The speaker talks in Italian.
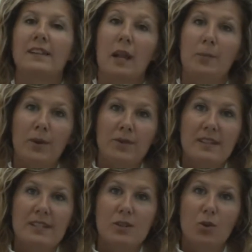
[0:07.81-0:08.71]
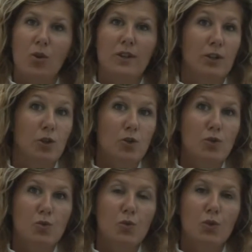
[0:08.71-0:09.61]
della prevenzione e dello
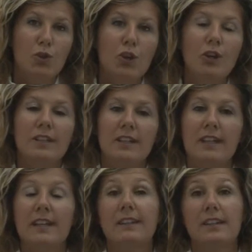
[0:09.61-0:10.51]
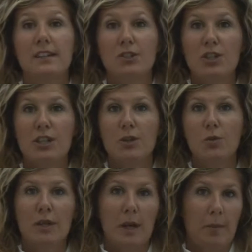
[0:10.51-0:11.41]
studio dei denti
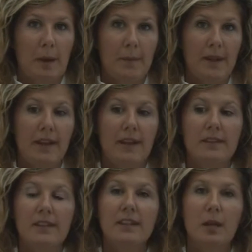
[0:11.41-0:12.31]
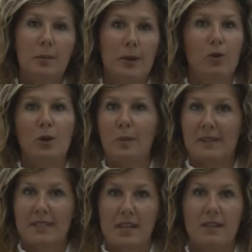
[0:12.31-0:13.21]
decidui e permanenti dei piccoli
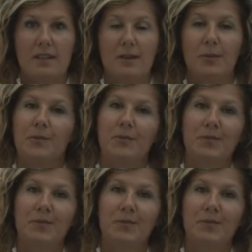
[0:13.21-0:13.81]
pazienti.